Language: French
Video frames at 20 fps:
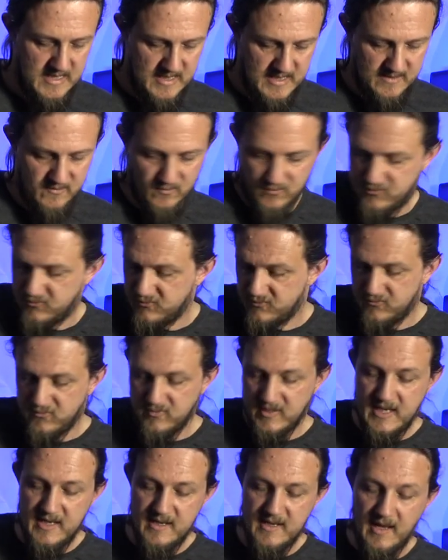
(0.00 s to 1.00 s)
Et donc euh, du
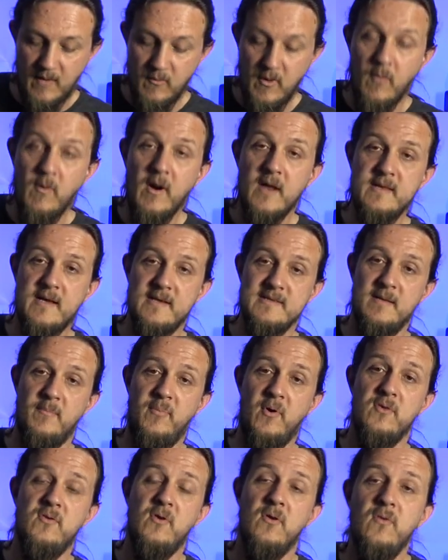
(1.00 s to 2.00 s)
et la wah très
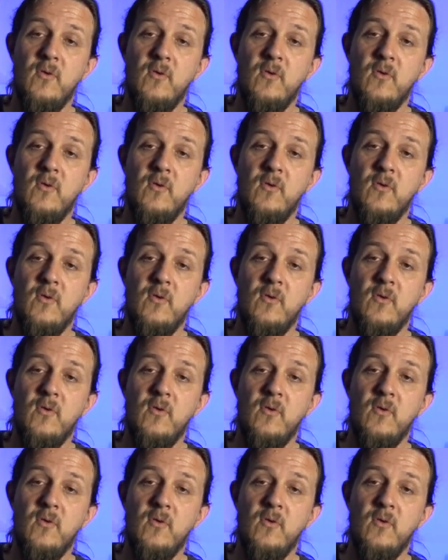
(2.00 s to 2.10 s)
important